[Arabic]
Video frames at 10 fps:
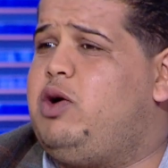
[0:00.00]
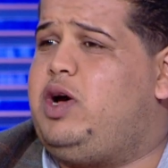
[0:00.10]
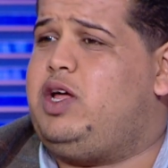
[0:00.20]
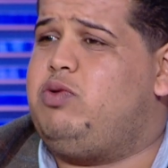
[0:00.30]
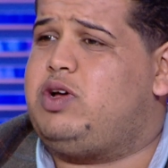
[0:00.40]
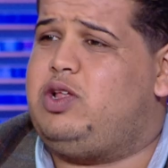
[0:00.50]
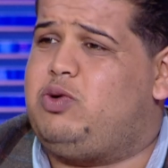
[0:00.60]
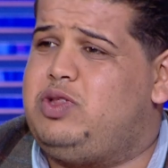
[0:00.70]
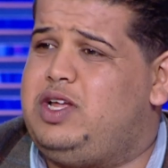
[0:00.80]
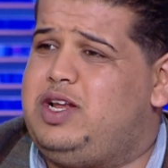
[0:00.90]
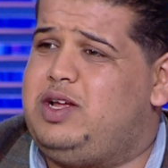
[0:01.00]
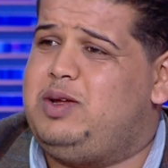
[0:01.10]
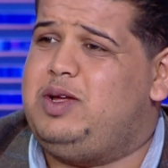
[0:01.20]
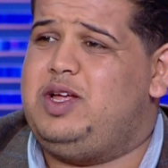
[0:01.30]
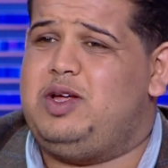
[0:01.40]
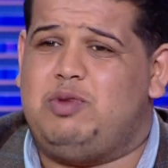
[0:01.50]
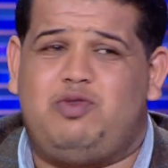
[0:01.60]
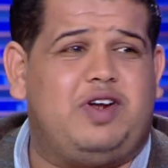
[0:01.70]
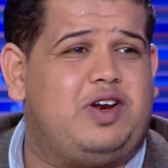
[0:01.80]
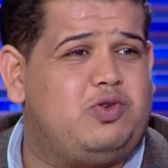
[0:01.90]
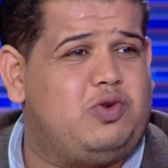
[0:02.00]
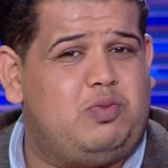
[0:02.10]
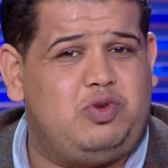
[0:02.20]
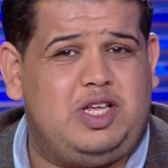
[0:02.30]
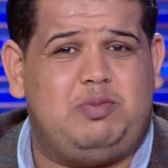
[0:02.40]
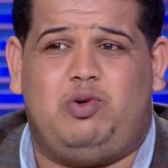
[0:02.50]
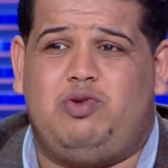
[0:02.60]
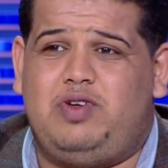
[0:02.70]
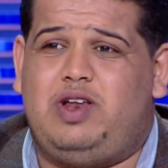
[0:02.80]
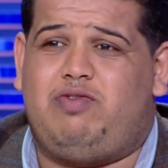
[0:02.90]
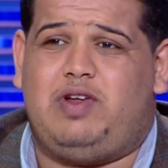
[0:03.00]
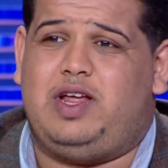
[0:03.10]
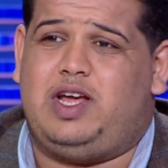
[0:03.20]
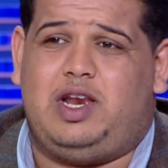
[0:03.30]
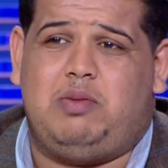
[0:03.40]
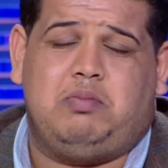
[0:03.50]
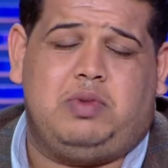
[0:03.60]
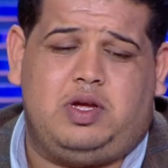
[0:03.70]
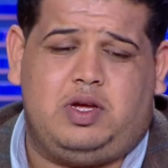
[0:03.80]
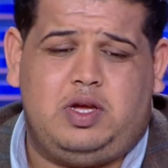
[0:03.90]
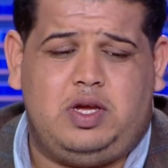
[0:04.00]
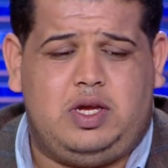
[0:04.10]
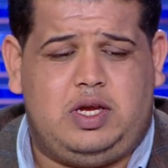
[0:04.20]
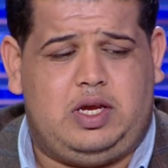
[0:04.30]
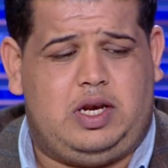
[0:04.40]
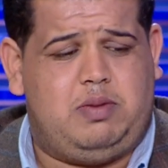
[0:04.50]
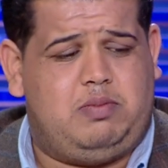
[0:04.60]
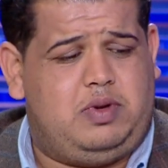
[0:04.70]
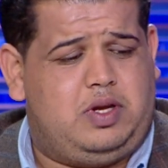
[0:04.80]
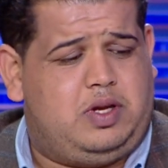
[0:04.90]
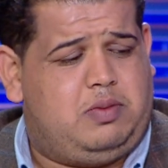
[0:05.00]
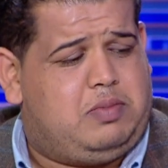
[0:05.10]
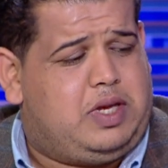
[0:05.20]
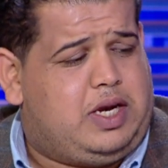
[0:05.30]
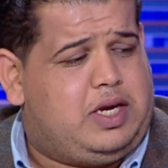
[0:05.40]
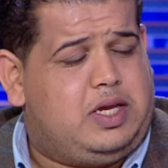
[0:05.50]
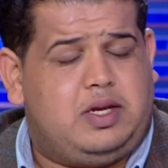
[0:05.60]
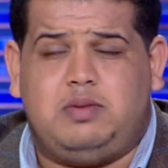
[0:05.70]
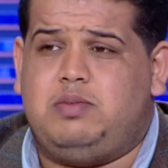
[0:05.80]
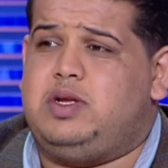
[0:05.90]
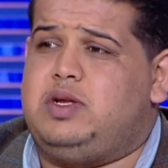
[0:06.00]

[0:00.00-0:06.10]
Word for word: واحد وقت اللي كنت انا متفرج ومتابع وفي لفلاقه لما لما يعني